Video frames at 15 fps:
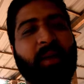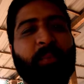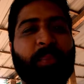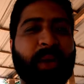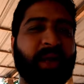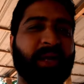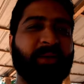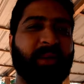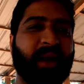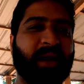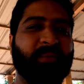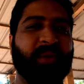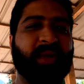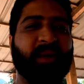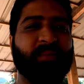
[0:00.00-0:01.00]
पहली बार
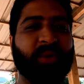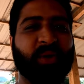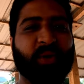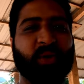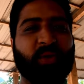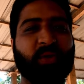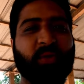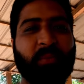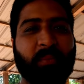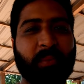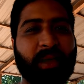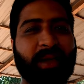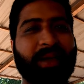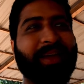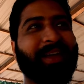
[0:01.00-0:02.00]
में अबीर को मैं
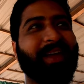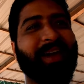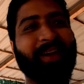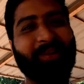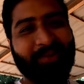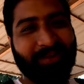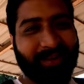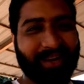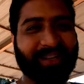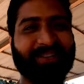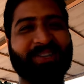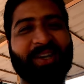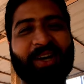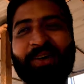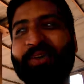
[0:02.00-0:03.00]
लेके आया हूँ
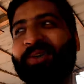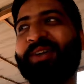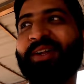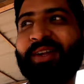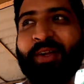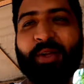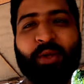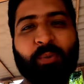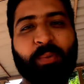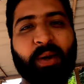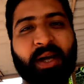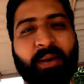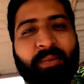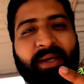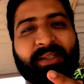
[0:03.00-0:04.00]
खजुराहो तो
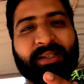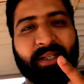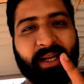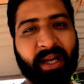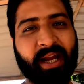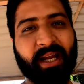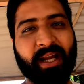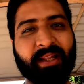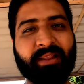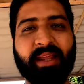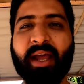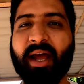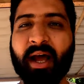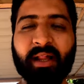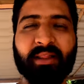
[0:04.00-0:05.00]
फटाफट से टिकट लेते
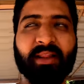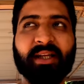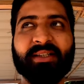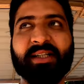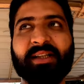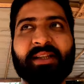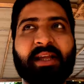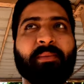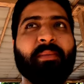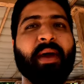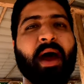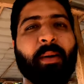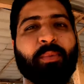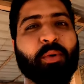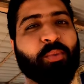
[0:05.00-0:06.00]
हैं अंदर चलते हैं मैं
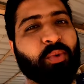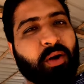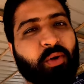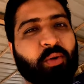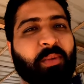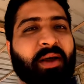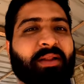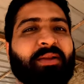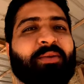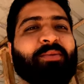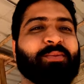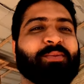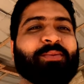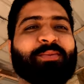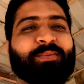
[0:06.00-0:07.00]
आपको पूरा घुमाता हूँ